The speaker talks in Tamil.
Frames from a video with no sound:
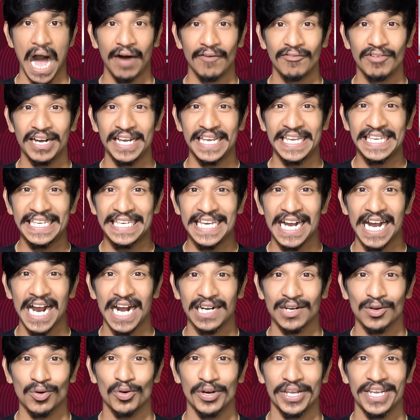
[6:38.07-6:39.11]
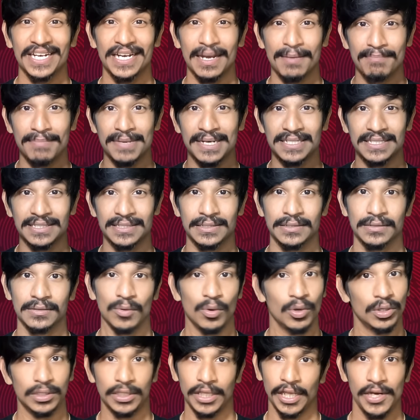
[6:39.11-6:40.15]
அவங்க இங்கே காட்டக்கூடிய நம்பர்ஸ்
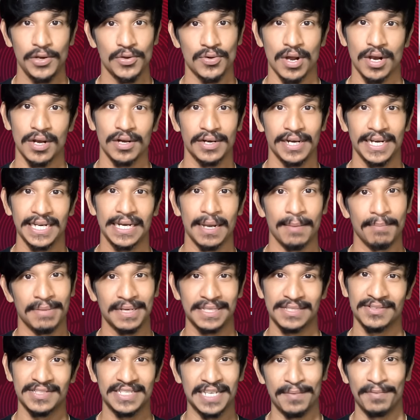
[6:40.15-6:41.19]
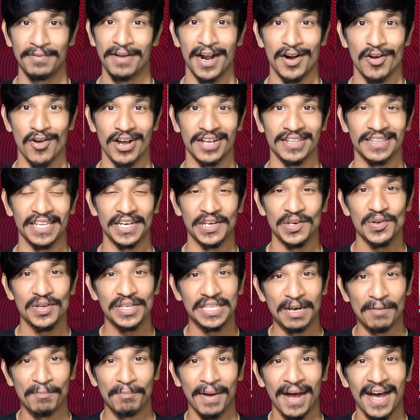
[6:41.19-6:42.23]
உங்களுக்கு தெரியும் ஆல்ரெடி நம்பர்ஸ் வச்சு எப்படி தெரியும்
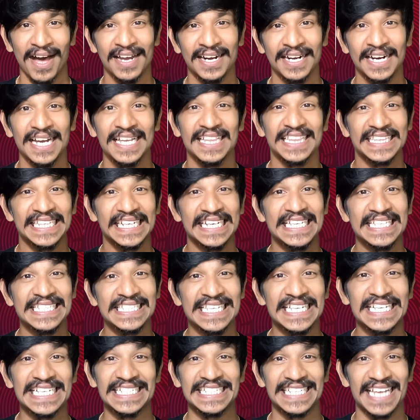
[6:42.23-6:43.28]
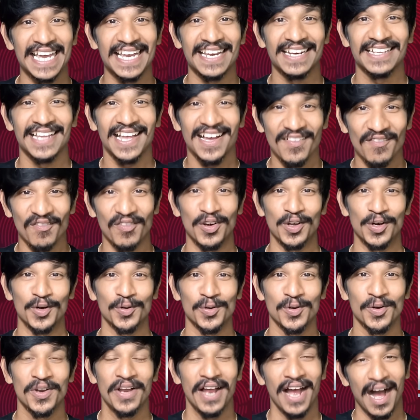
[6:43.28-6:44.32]
இதுல பாருங்க த்ரீ சிக்ஸ் நைன் தான்
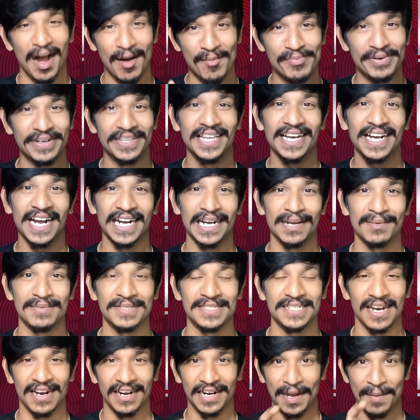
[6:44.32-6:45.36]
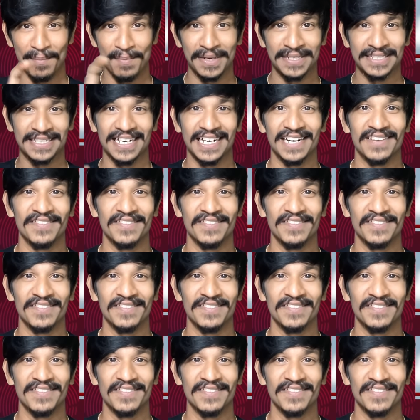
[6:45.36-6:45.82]
வரும் அப்படிதான் கட்டமைச்சிருக்காங்க நம்பர்ஸ்லாம்